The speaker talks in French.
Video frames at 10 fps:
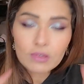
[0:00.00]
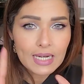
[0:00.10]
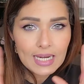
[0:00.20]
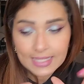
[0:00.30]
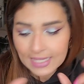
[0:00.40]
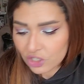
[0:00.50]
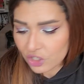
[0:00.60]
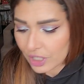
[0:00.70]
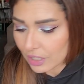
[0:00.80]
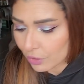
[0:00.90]
les
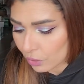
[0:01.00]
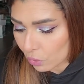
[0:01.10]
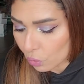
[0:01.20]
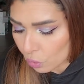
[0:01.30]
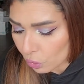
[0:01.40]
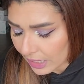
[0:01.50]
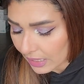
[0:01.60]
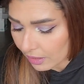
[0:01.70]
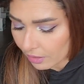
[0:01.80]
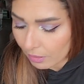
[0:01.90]
sachets
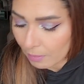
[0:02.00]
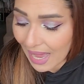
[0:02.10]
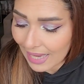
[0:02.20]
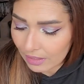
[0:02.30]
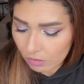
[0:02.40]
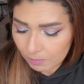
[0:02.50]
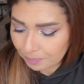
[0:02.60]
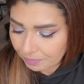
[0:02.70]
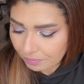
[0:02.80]
cocooning bag.